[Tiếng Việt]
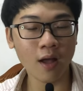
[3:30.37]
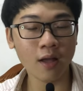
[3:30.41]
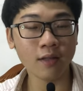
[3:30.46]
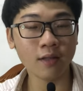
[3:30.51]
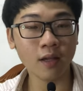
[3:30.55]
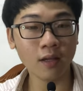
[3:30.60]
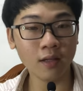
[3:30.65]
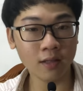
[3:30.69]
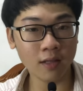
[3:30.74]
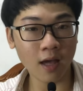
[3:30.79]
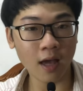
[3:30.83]

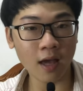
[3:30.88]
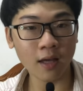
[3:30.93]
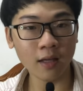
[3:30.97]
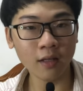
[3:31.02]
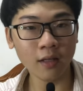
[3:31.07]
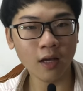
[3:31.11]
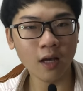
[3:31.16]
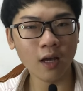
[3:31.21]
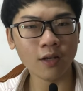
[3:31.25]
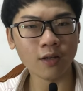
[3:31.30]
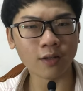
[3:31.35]
Chiếc chén
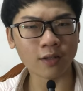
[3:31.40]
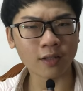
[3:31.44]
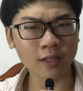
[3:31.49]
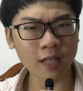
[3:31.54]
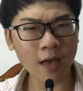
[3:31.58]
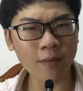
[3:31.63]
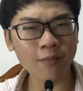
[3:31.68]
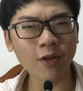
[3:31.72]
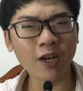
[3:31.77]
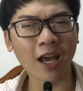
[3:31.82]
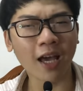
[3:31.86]
được
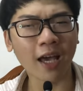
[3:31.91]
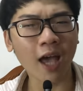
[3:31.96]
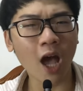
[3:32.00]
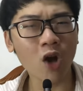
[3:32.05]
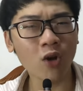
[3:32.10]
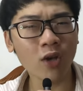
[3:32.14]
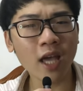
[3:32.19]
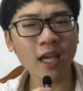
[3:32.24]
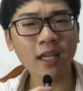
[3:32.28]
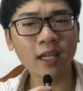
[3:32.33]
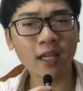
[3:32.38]
xem như là khao
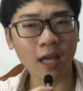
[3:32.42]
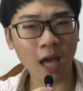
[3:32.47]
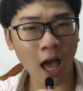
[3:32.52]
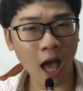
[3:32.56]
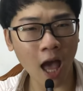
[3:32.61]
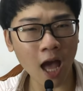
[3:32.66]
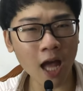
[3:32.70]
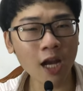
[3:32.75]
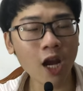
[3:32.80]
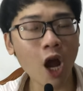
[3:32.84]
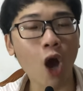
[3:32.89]
khát
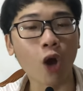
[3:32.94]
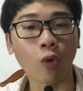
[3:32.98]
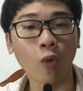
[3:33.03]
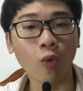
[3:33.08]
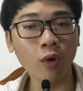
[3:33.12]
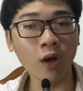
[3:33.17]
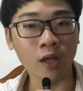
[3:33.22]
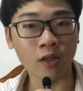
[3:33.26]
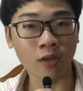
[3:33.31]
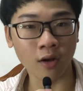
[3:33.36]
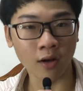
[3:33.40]
cả đời của
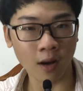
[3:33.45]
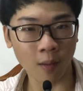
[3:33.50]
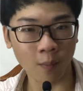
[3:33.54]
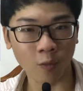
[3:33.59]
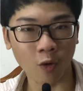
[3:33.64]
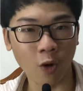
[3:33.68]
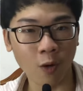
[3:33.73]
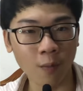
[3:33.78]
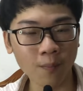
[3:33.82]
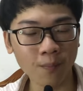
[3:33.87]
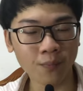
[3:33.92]
nghệ nhân làm
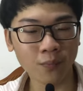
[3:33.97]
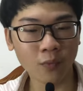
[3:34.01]
gốm